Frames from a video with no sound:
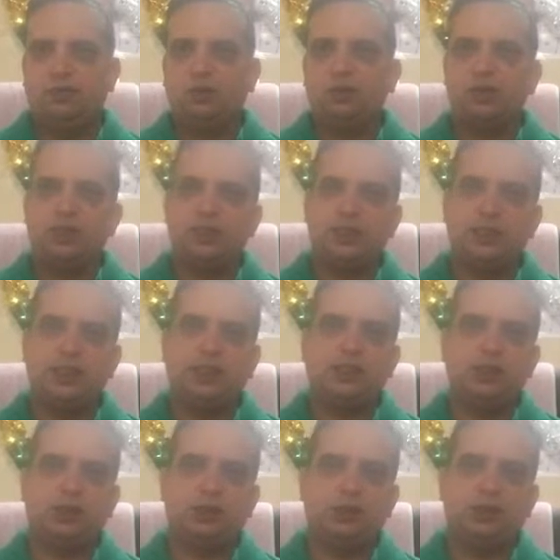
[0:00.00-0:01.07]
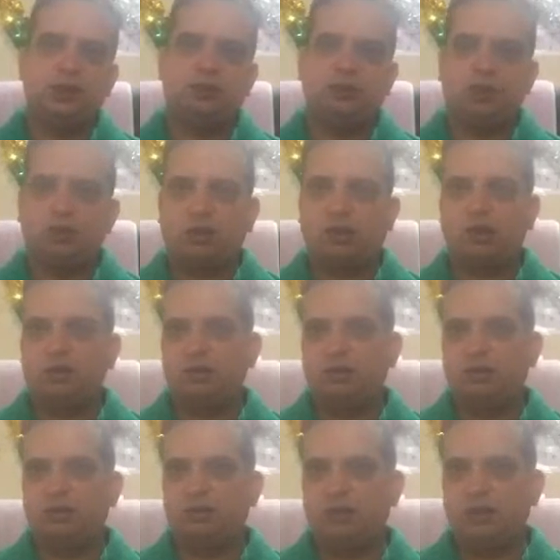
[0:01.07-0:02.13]
तो कई चीज़ें ऐसी होती हैं जो डॉक्टर
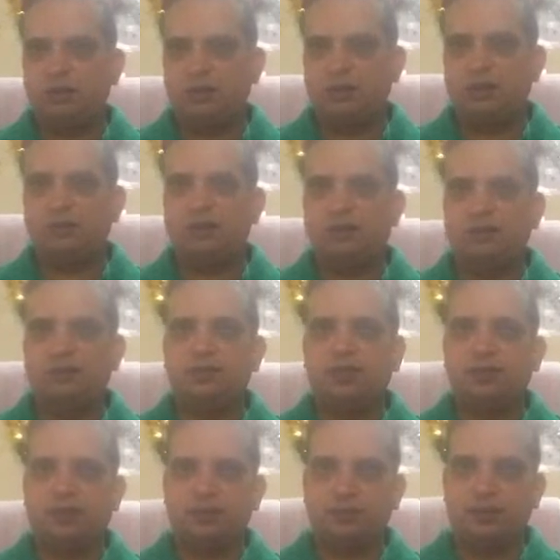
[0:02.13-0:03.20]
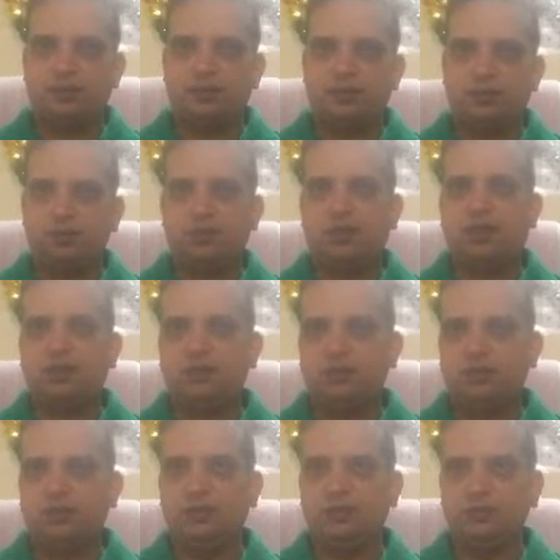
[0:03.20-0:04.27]
हॉस्पिटल में जाना पड़ता है तो जाना भी
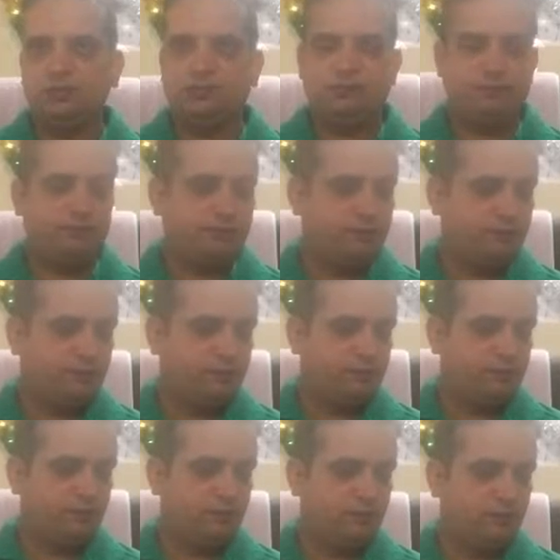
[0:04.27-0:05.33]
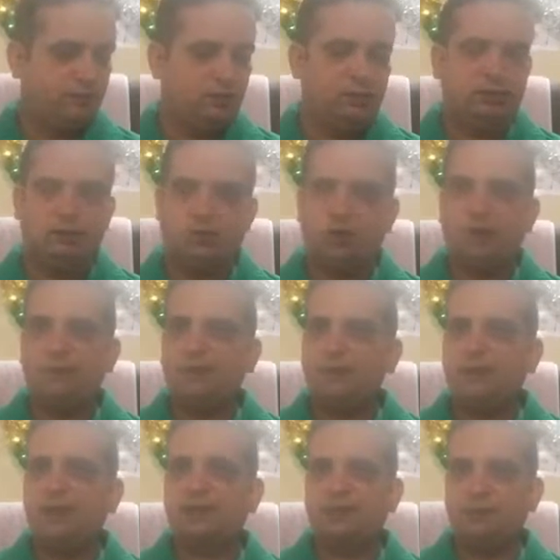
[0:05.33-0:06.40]
चाहिए तो एम बी
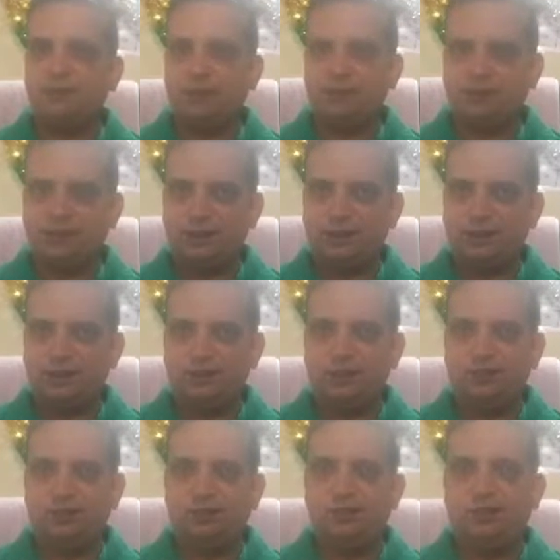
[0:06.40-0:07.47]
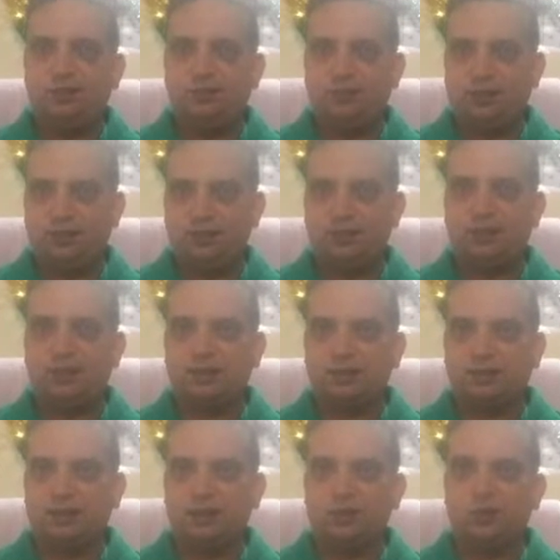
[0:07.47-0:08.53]
बी एस एम डी इतनी मेहनत से
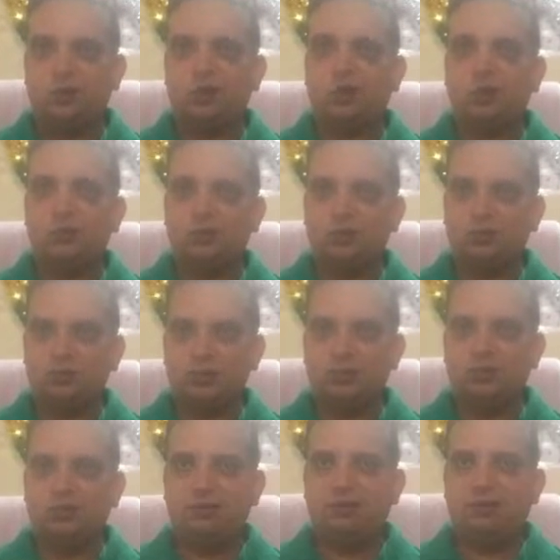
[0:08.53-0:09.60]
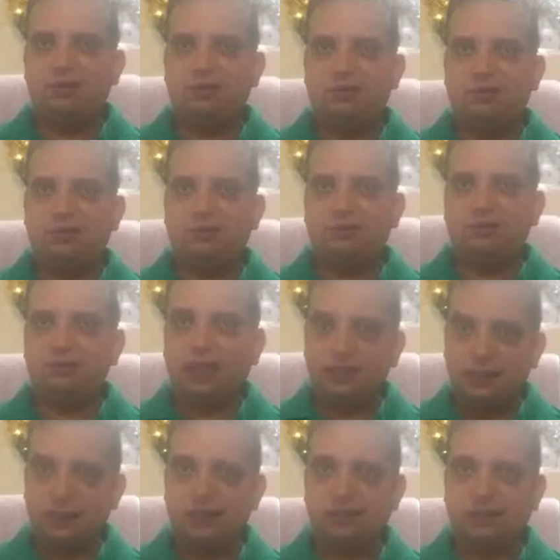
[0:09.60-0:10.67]
करते हैं तो उनको भी कुछ
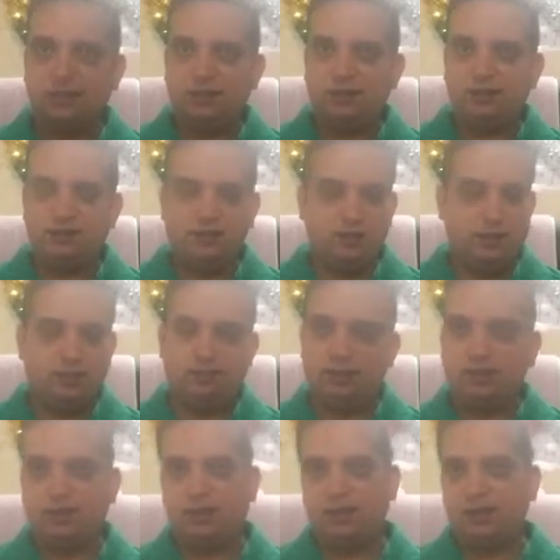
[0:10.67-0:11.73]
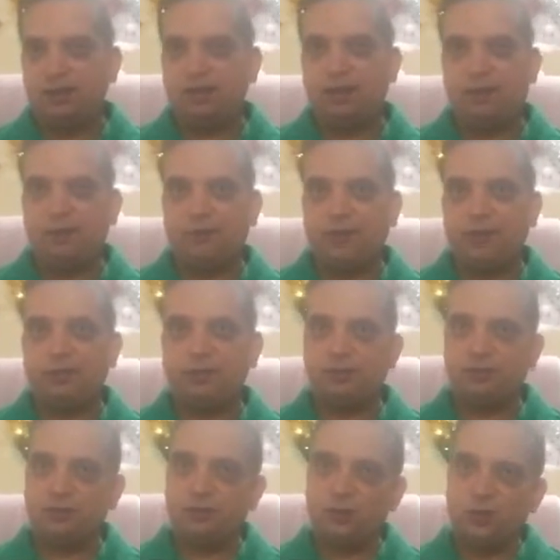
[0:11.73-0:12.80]
ज़्यादा ही आता है ये हमारा अल्टरनेटिव मेडिसिन
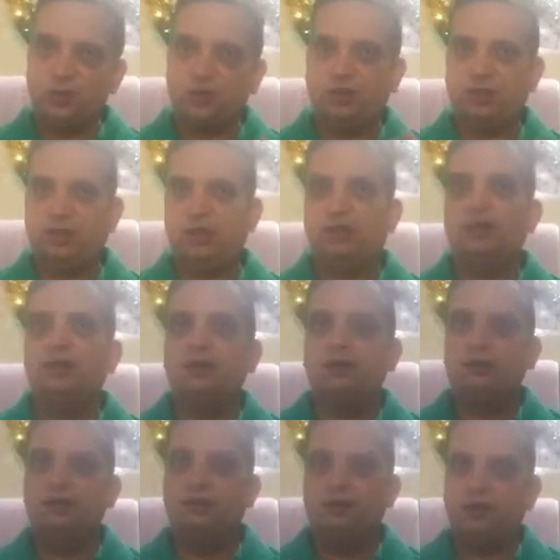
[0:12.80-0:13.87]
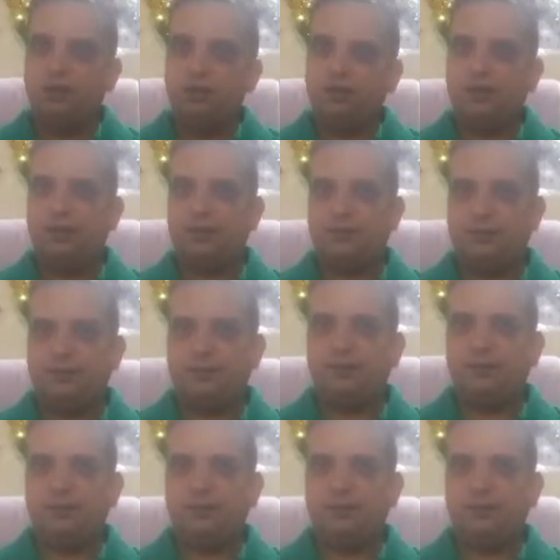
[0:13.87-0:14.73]
स्पिरिचुअल हीलर हीलिंग टाइप है